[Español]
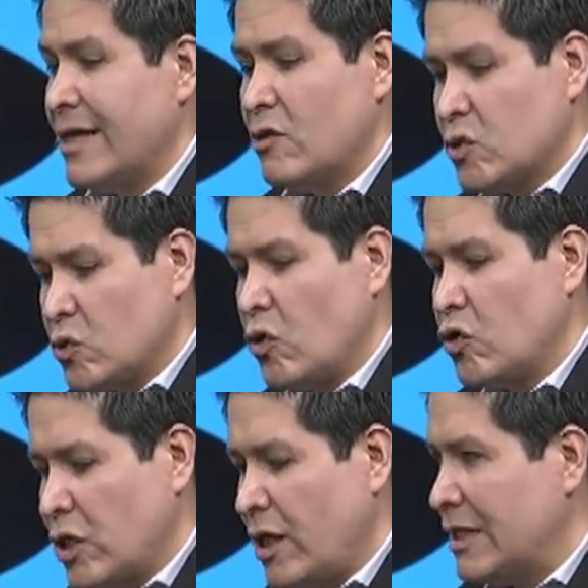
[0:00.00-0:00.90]
Entonces, si uno
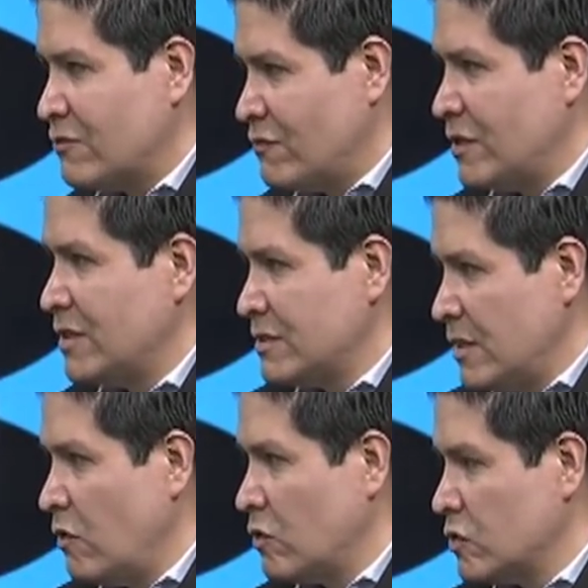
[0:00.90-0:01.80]
no tiene los suficientes
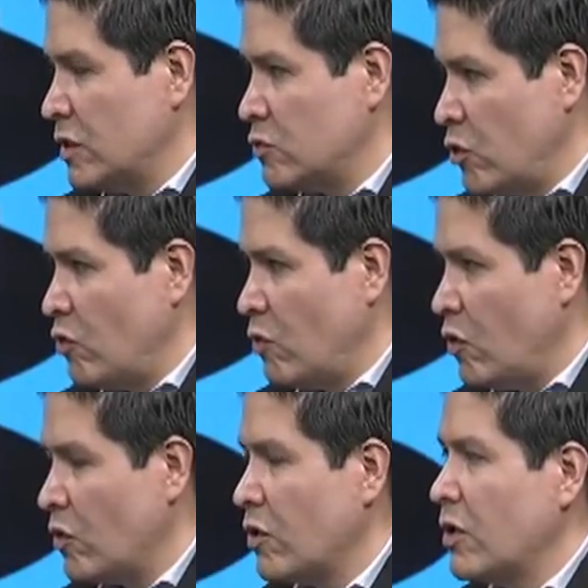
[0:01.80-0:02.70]
ciclos de
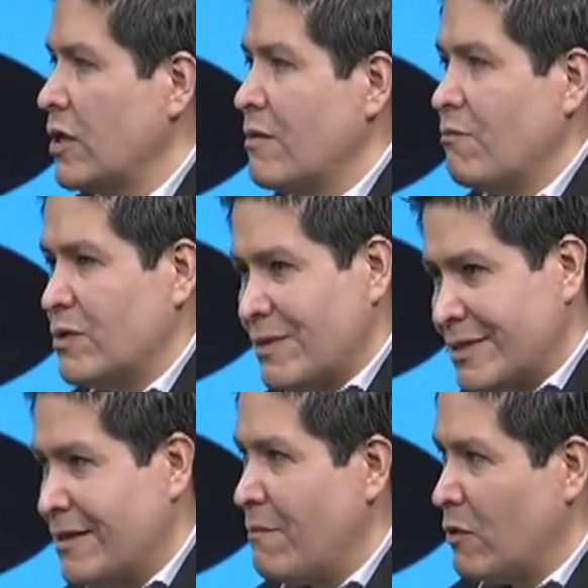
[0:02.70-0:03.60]
sueño-amor, pues va a
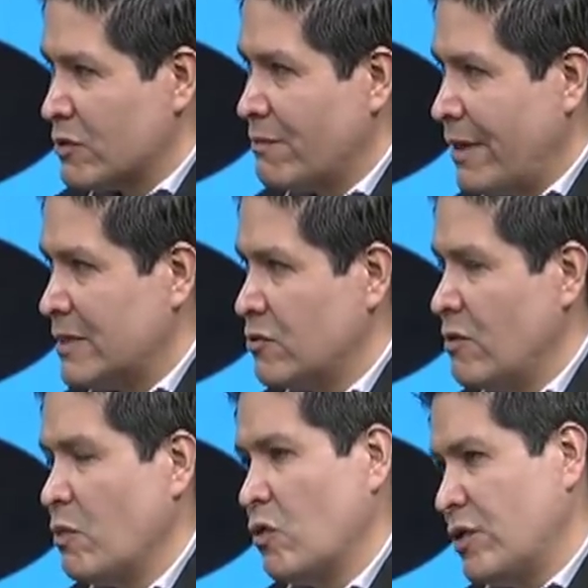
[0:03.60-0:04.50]
tener menos
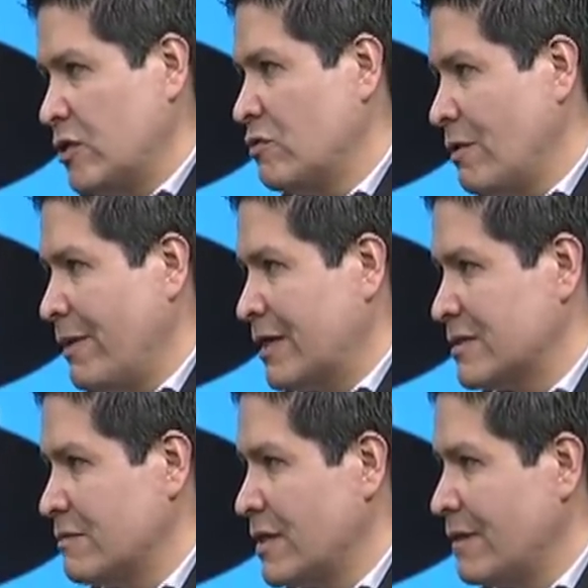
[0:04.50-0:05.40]
reparación y por lo tanto va a
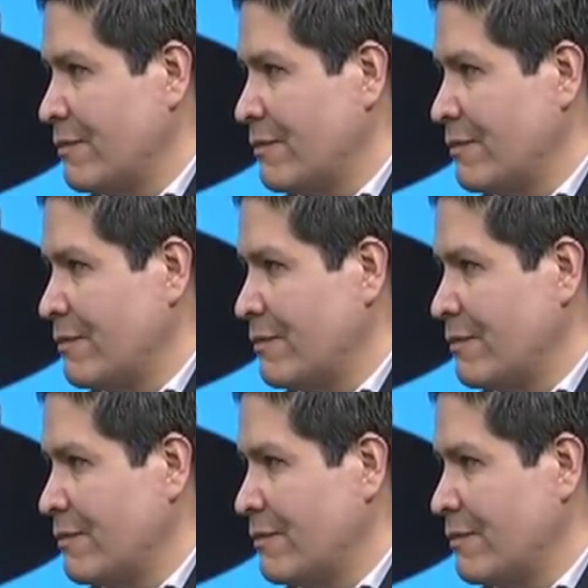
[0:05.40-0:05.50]
envejecer más